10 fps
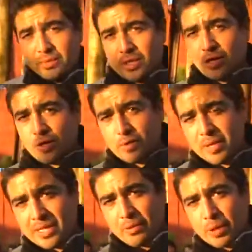diputado
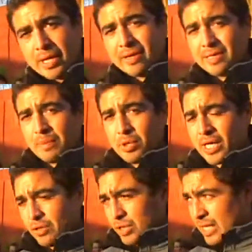Matías Huoqui, quien está
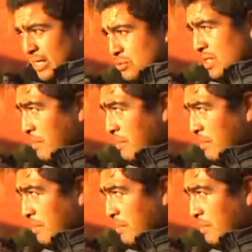apoyando esta causa y